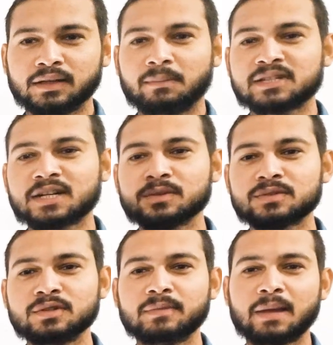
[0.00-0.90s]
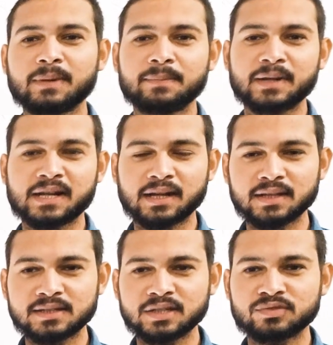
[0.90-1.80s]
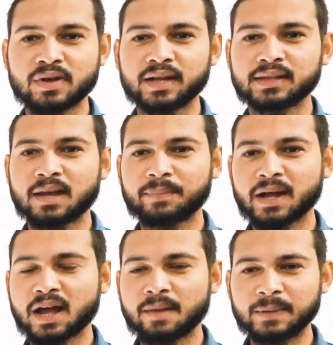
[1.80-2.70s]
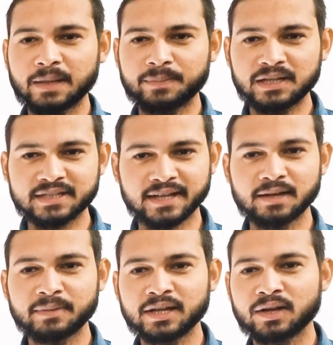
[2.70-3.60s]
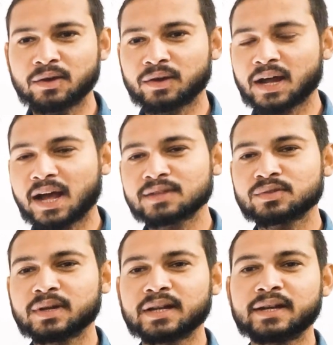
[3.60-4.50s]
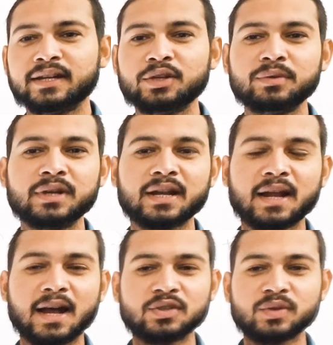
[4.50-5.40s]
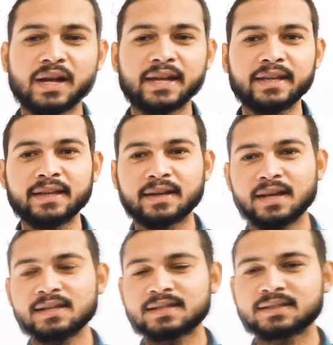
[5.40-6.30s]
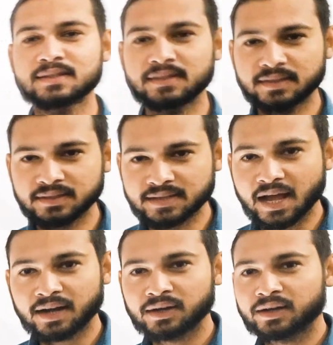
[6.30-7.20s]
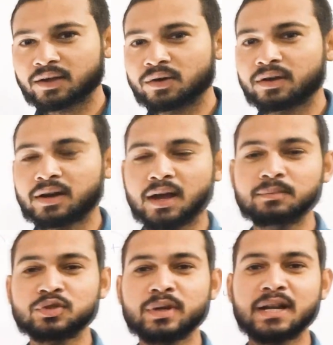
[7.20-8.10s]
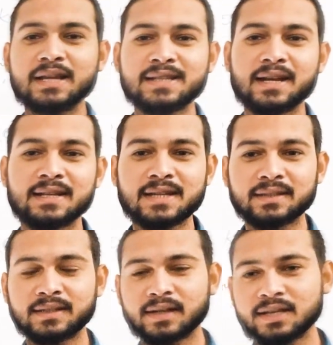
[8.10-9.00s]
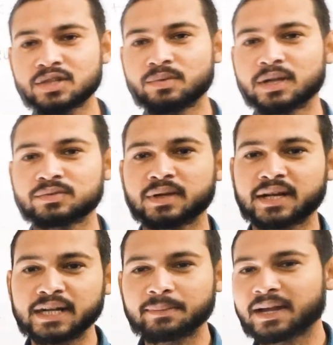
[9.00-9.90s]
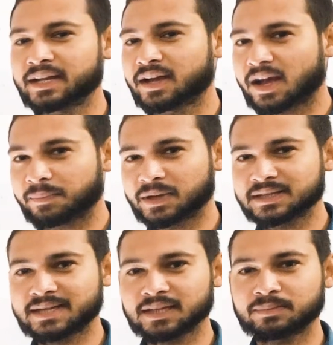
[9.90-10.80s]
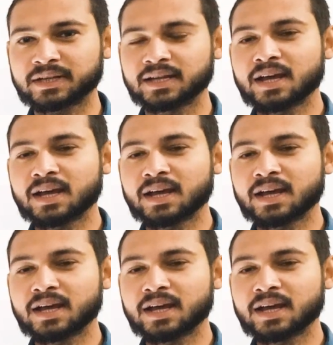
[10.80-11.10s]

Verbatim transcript: नमस्कार दोस्तों मैं आपका अपना काका दलित सिंह स्वागत है आपका आपके अपने चैनल में और आज जो है न्यू ईयर आ चुका है एक नई साल और हम जो है नई साल के साथ एक नई शुरुआत जो है करने वाले हैं आपके साथ में